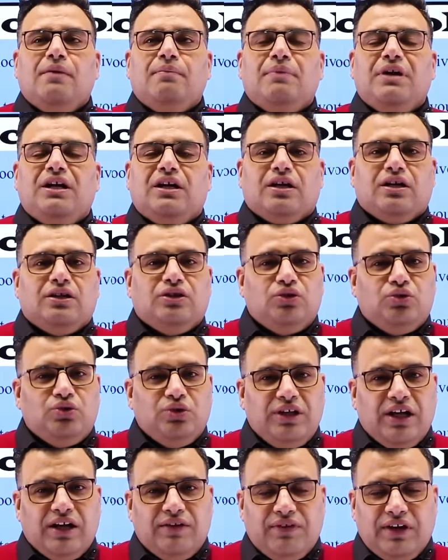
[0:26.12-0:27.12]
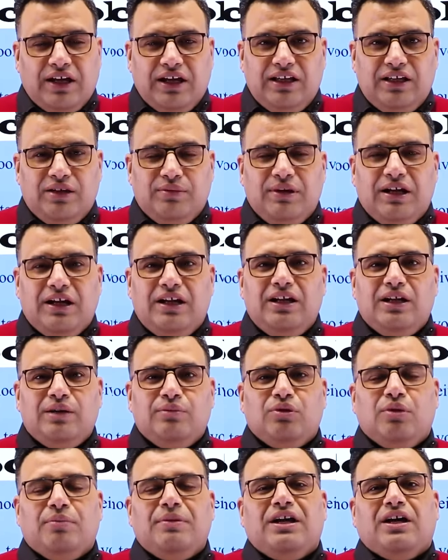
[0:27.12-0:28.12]
من أراد الدنيا فعليه
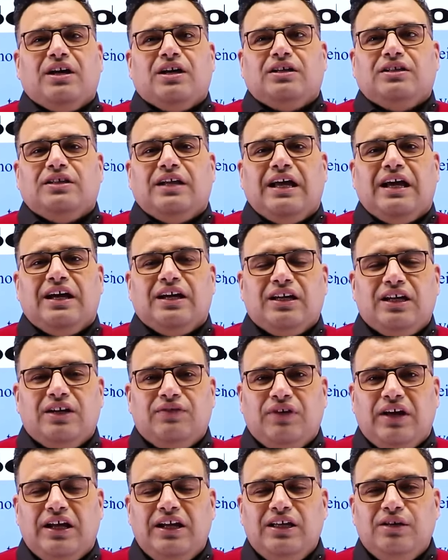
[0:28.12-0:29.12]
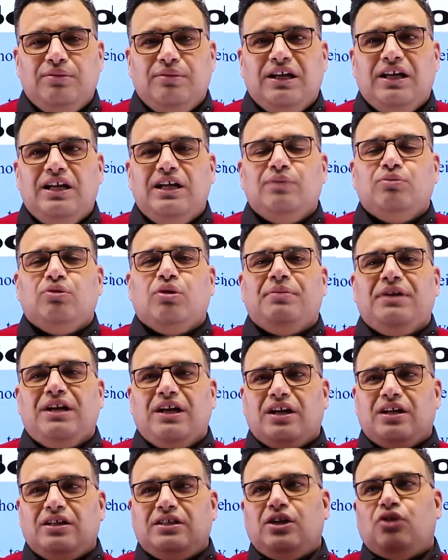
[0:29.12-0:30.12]
بالعلم ومن أراد الآخرة فعليه بالعلم ومن
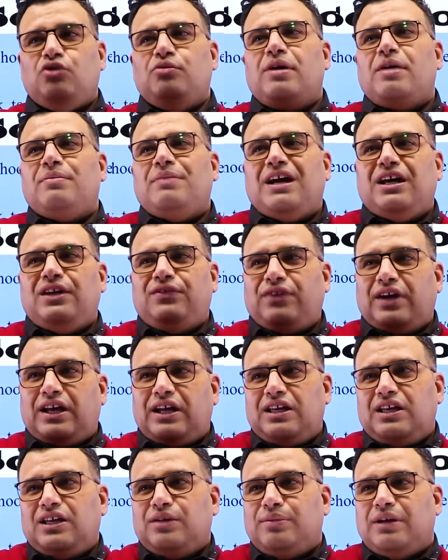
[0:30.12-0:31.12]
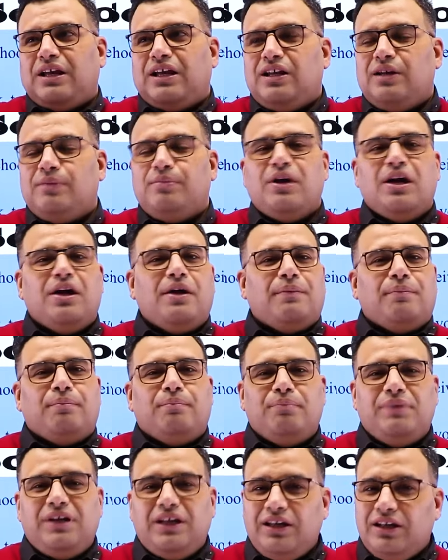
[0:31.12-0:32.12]
أرادهما معا فعليه بالعلم
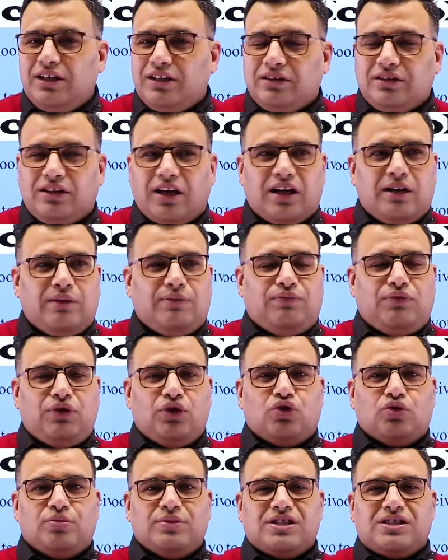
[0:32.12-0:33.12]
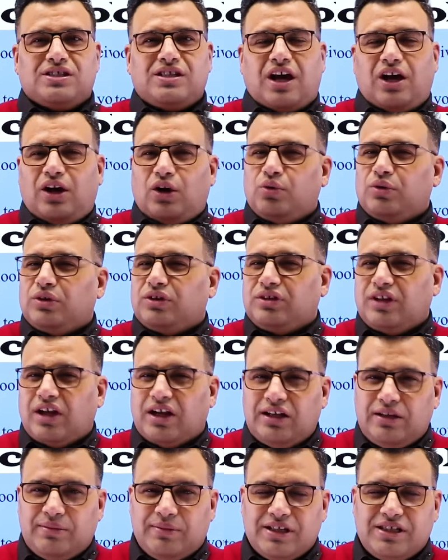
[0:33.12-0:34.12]
مين الطالب فيكم الصح
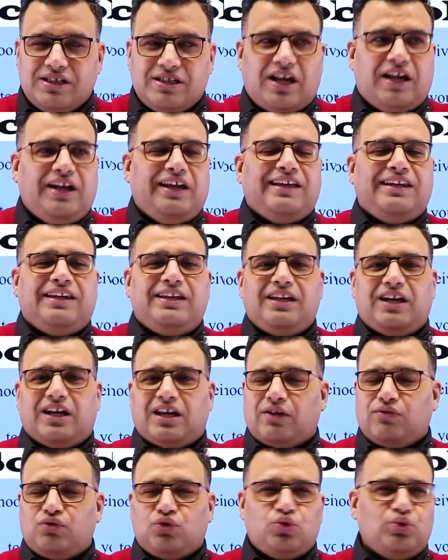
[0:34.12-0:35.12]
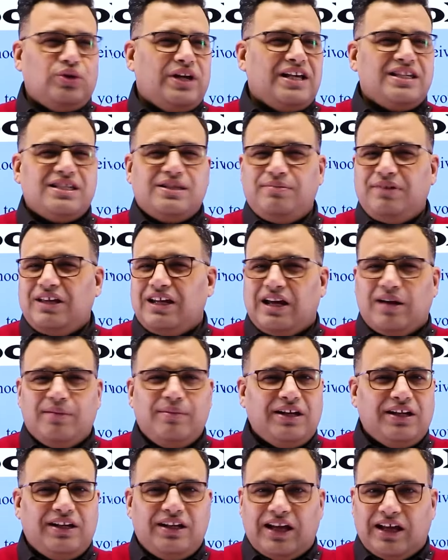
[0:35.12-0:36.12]
والطالب الصح اللي يعرف شو لازم
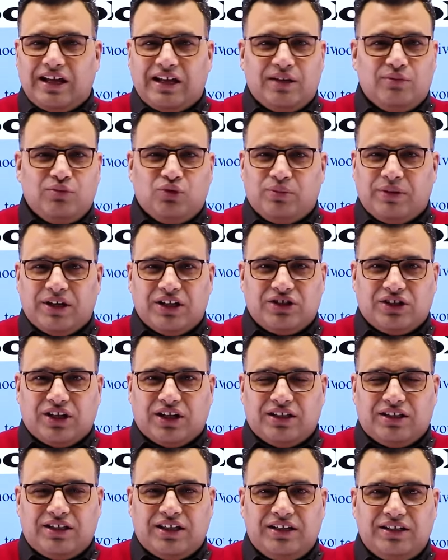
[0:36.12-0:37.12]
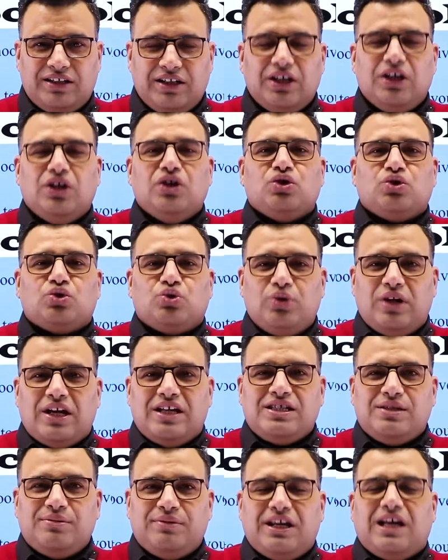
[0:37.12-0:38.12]
ينعمل الآن مباشرة شو
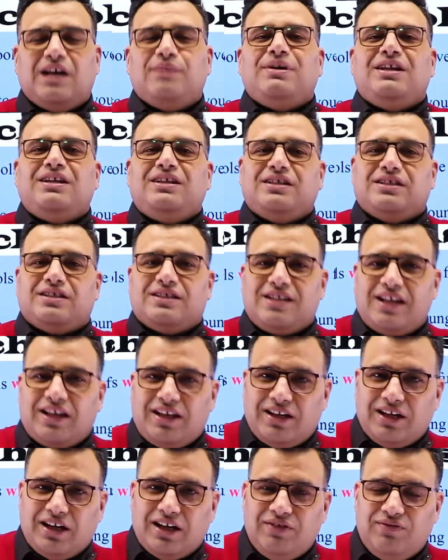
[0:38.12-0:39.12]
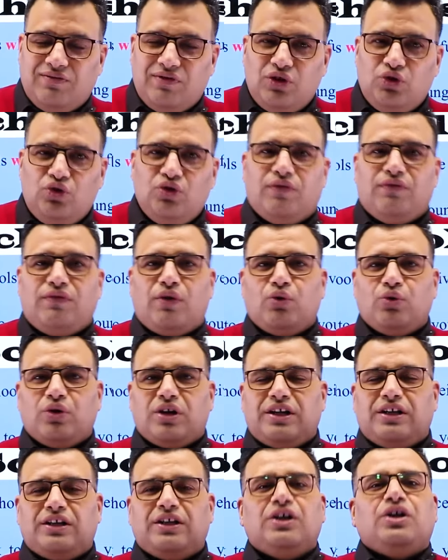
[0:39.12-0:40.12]
لازم ينعمل يتسكر الفيديو
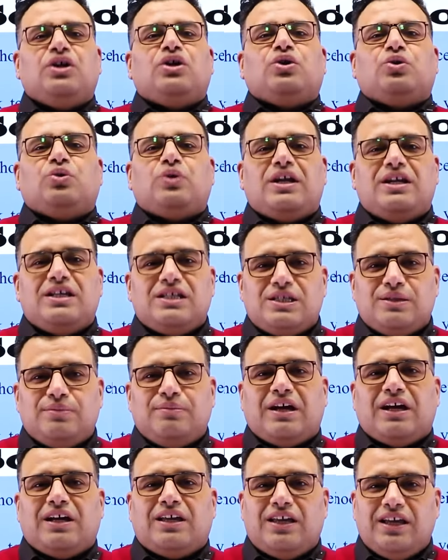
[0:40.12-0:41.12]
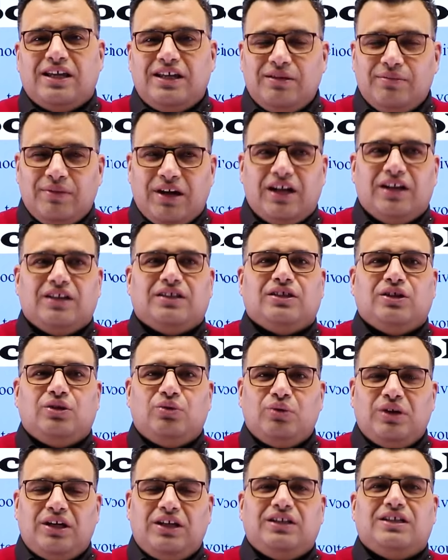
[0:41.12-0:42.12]
فورا ونسمع كلمات
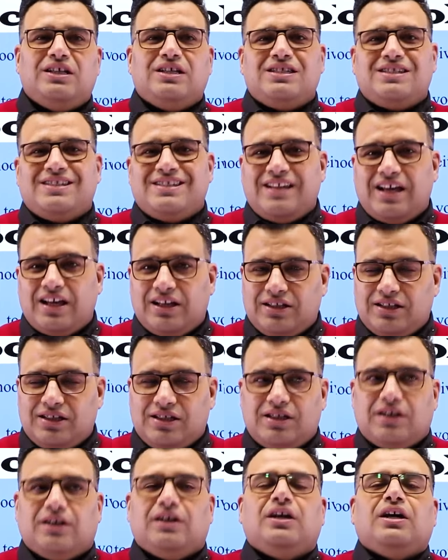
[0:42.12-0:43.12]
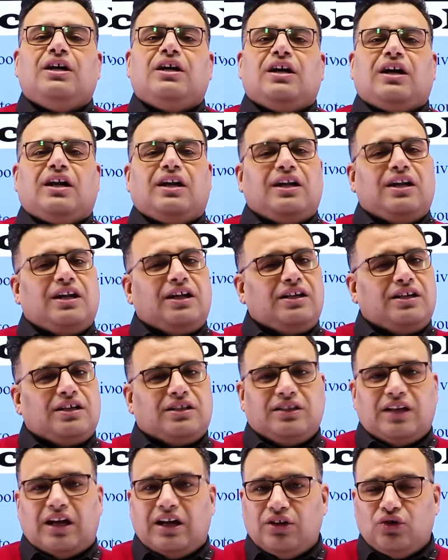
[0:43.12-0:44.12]
الوحدة السادسة الله
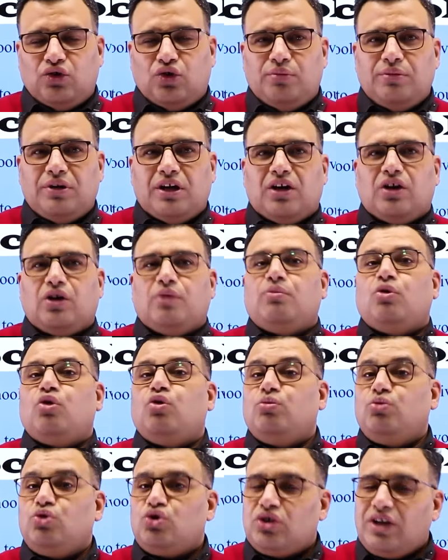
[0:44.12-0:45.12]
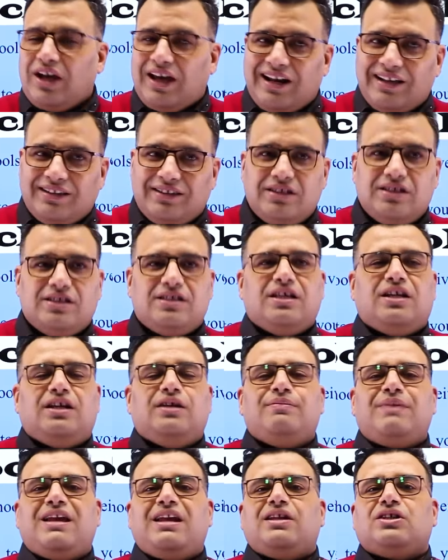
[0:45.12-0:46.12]
يرضى عنكم يا رب ومش غلط نصير
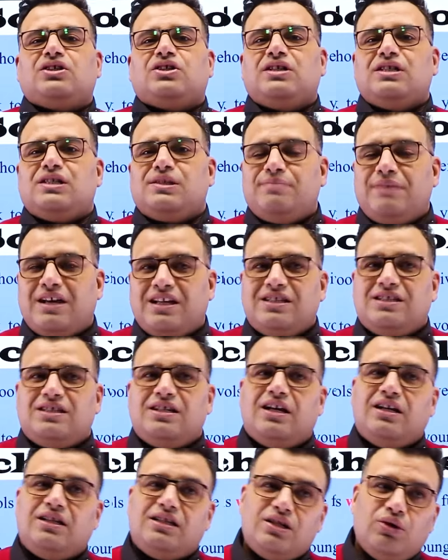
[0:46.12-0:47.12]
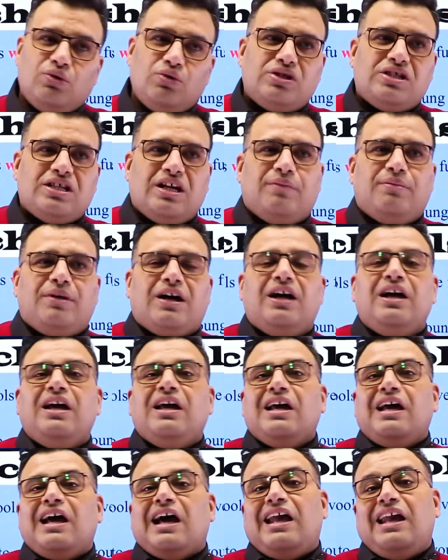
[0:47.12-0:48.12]
نبلش نسمع السادسة والسابعة
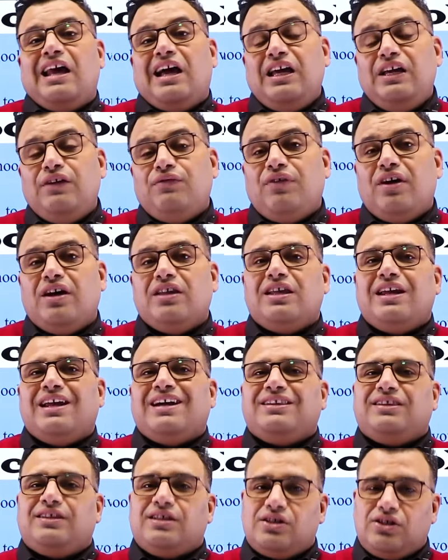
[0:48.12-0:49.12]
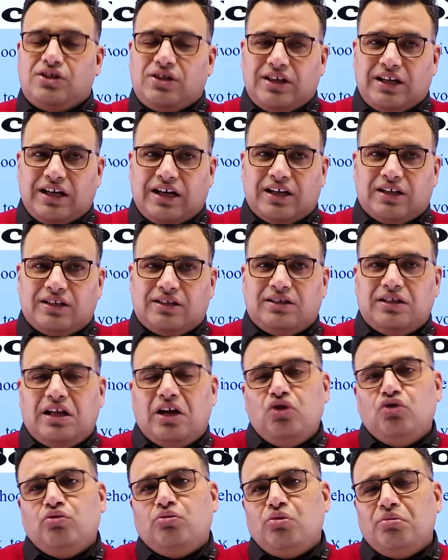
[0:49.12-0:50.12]
هلأ حفاظا على التسجيلات
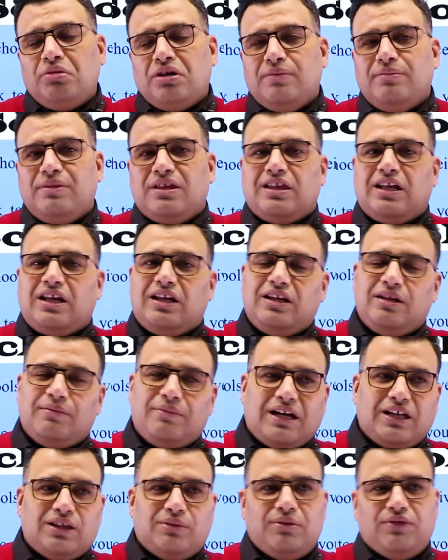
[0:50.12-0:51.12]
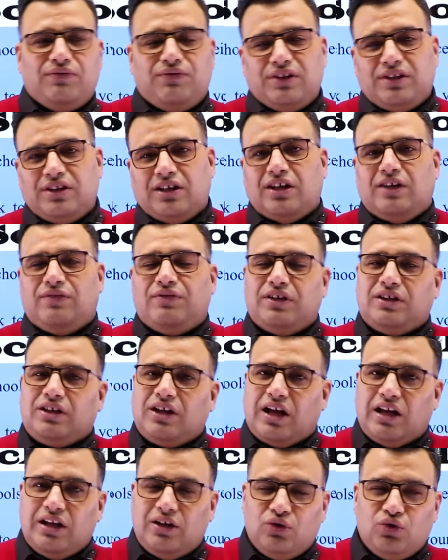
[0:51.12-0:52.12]
لأنه ممكن مثلا نبعث من فترة
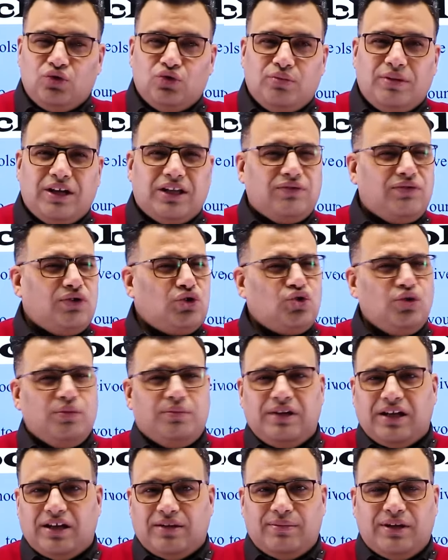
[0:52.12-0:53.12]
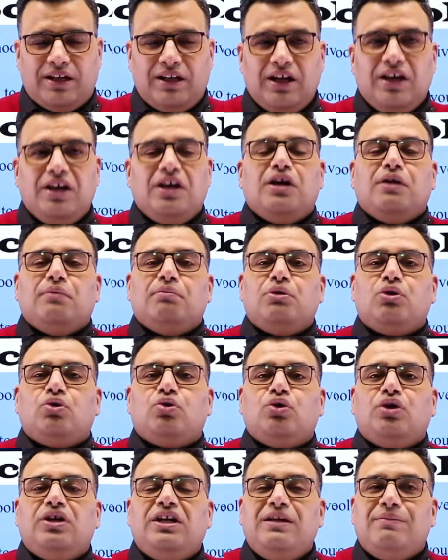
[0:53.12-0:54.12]
لفترة على الجروبات فشو بنعمل
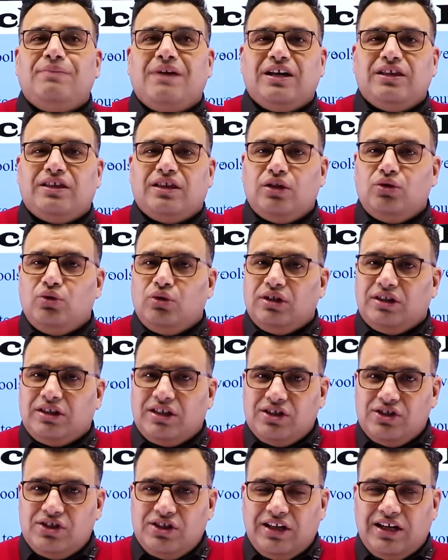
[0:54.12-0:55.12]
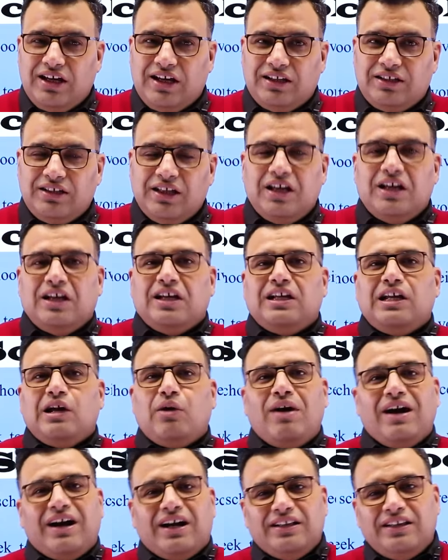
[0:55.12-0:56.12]
بنروح نبعث هذول التسجيلات
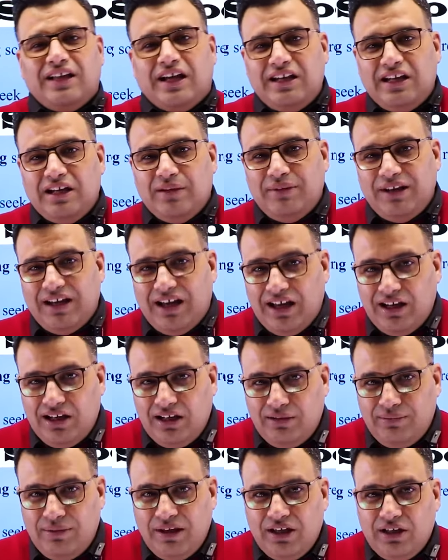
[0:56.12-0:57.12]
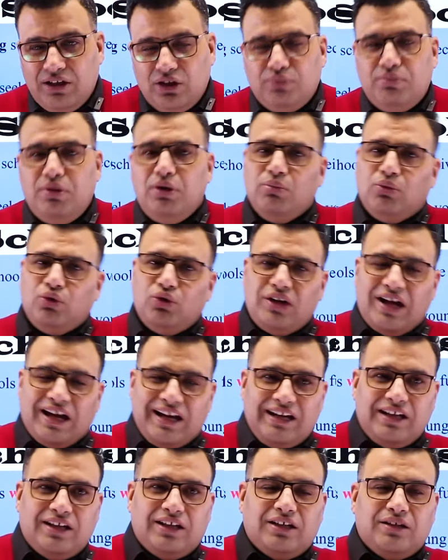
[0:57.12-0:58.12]
لواحد عنا من أهل البيت بنمون
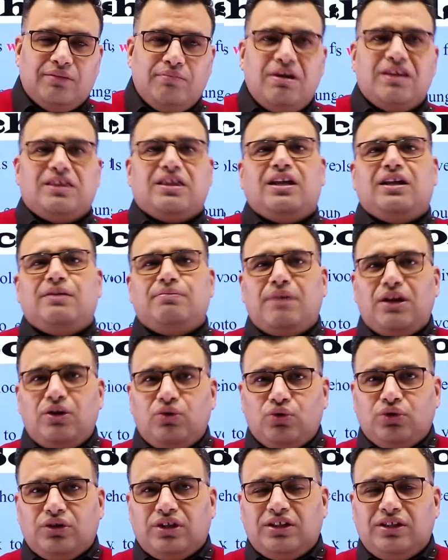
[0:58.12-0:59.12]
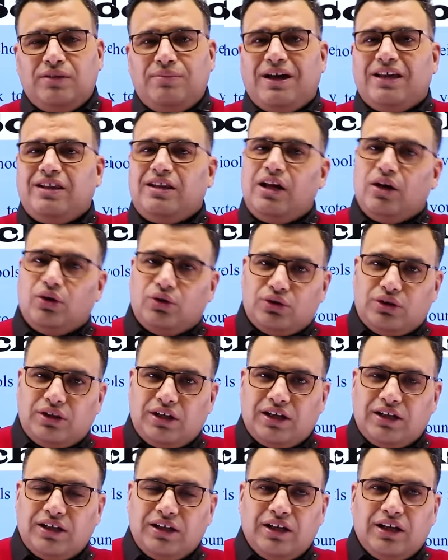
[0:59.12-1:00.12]
عليه مثلا بنوتة تبعث
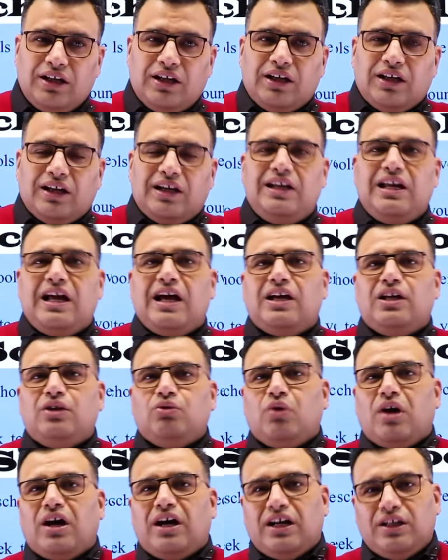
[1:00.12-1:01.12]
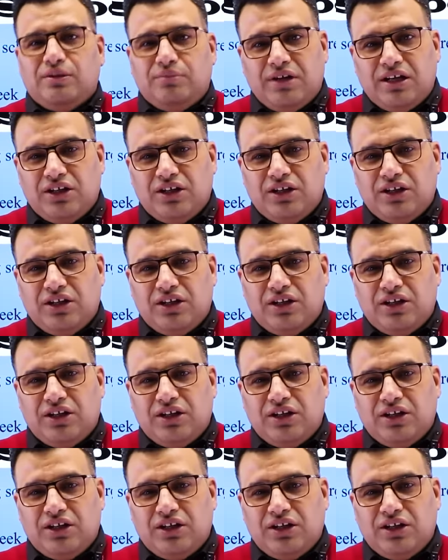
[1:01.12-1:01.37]
لأختها الآن واحد